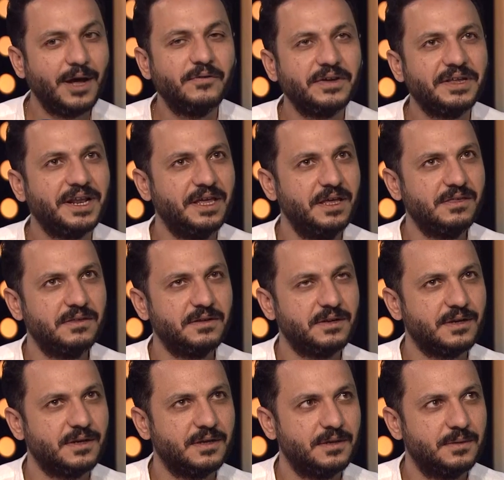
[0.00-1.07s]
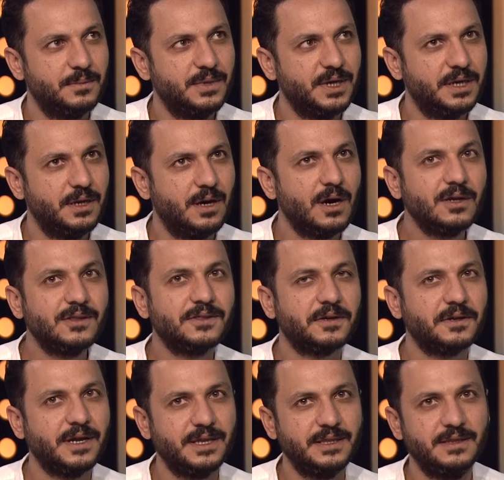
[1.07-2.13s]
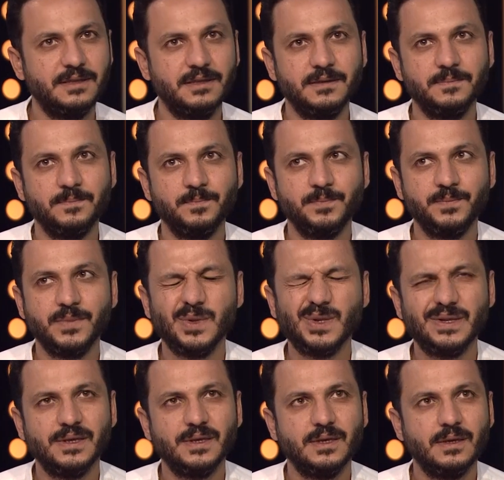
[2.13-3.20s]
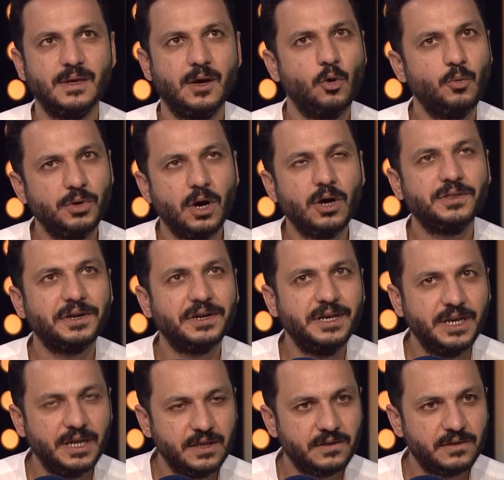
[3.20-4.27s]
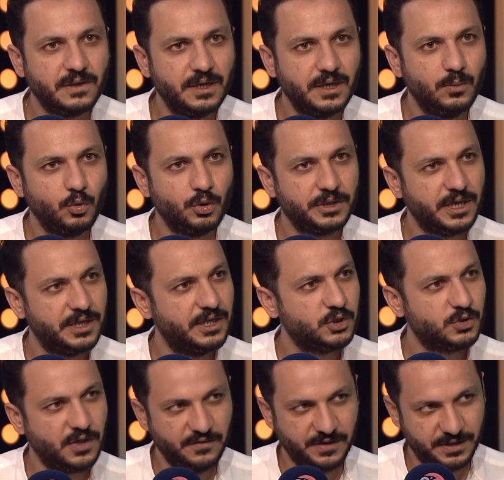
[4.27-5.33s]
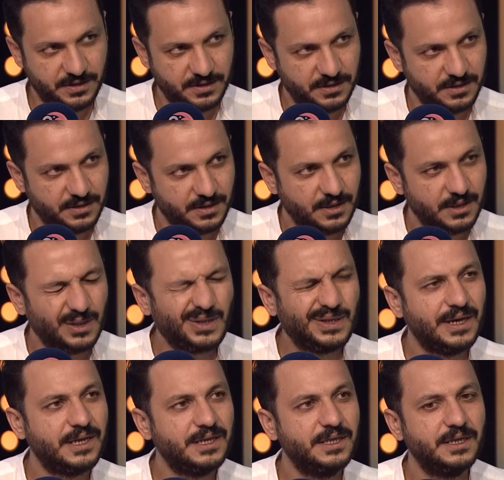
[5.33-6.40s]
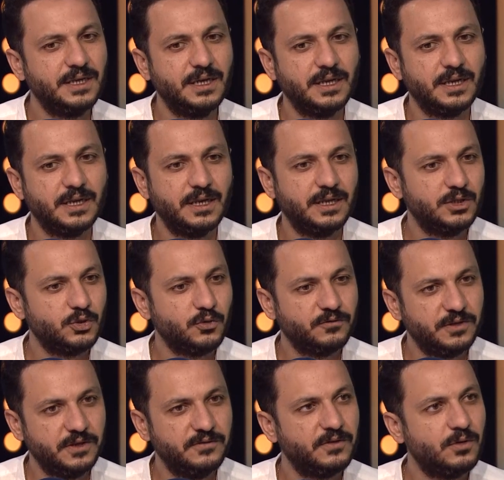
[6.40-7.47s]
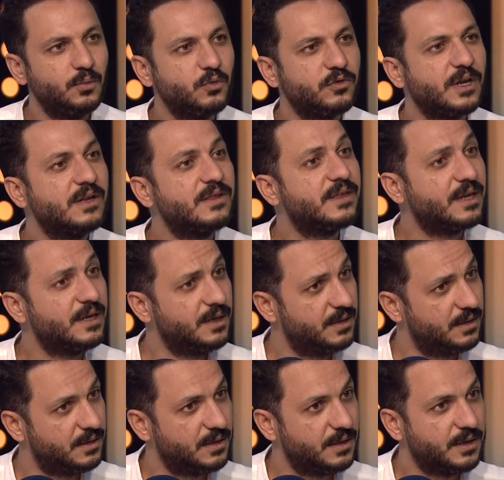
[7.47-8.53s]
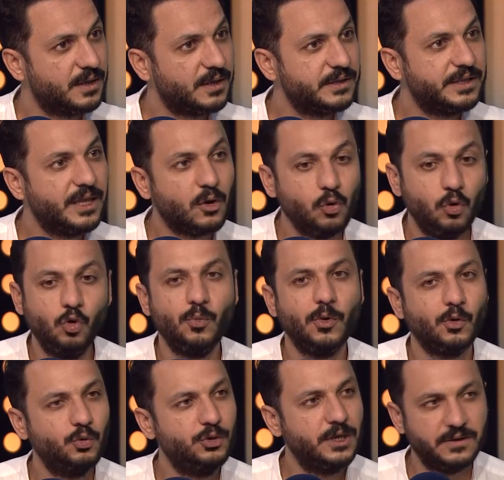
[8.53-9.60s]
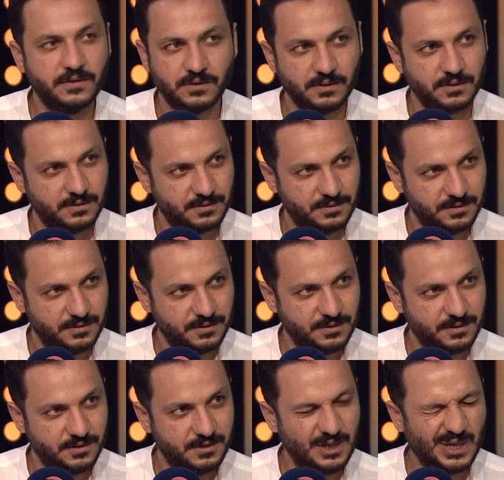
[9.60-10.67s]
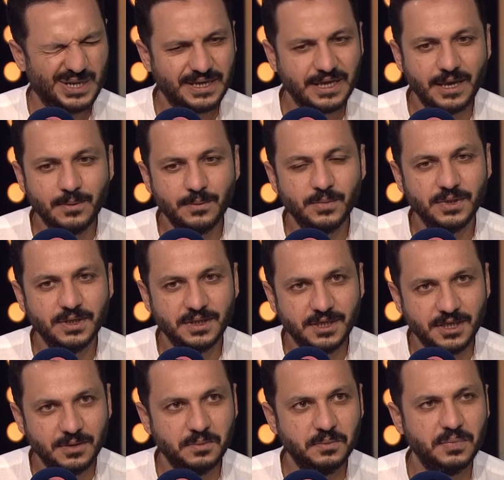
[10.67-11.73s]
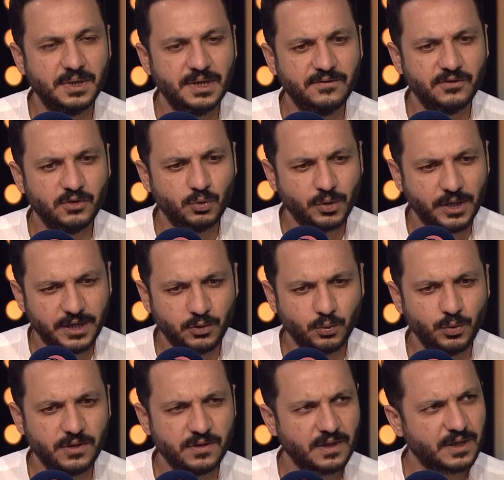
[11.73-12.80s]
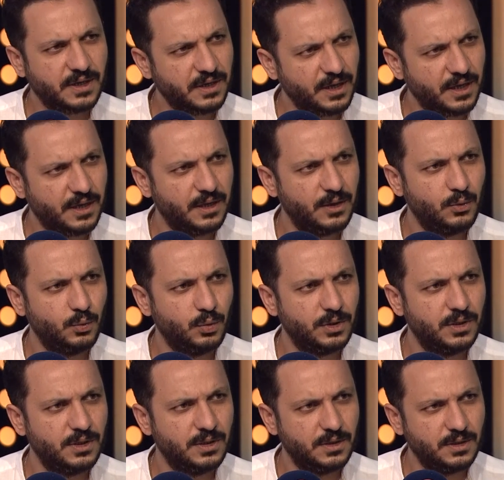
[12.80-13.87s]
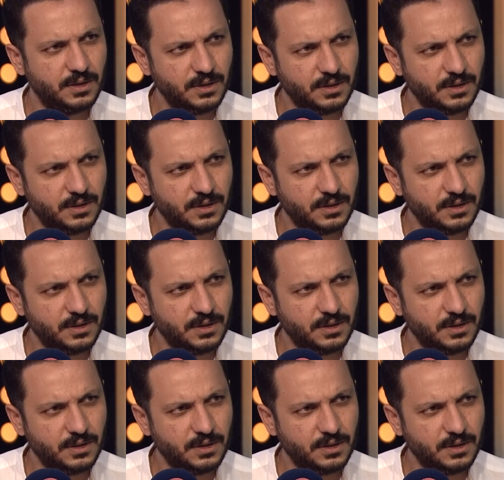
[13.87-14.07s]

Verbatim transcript: على فكره ياسر يعني اكتر حد او من اكتر الناس المجتهد انا شفتها في حياتي ده حقيقي يعني اللي انت شفتيه في المسلسل جداً. ده كله مجهود ياسر يعني كان بيجيب الفيديوهات ويذاكرها وي...